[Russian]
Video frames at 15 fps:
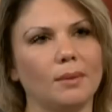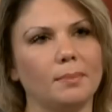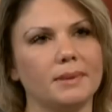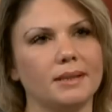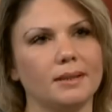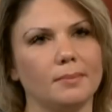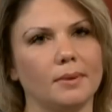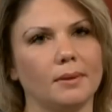сама
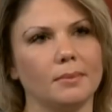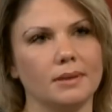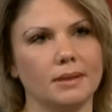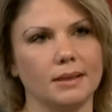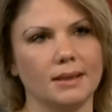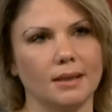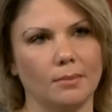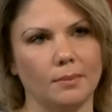по себе,
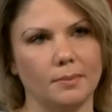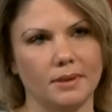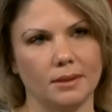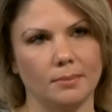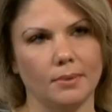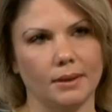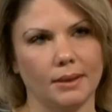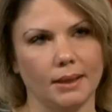мысль сама по
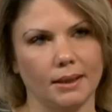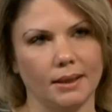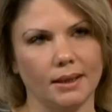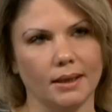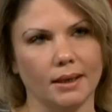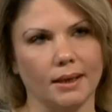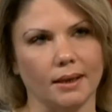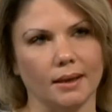себе – это
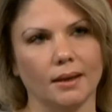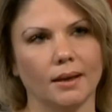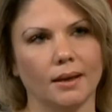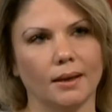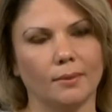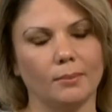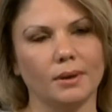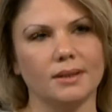энергия.
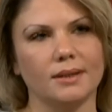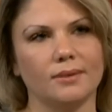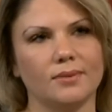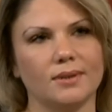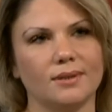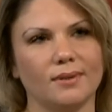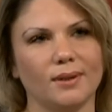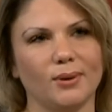
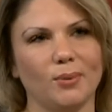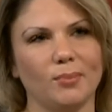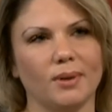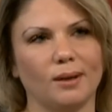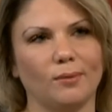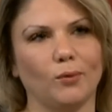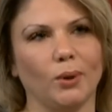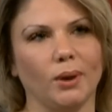Бехтерев называл ее
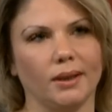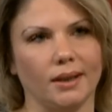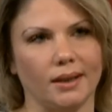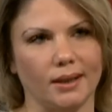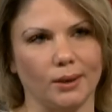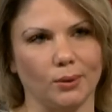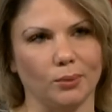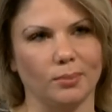мировой
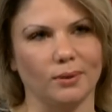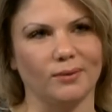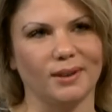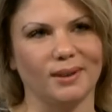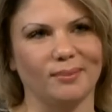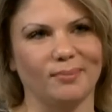энергией, он Но ну,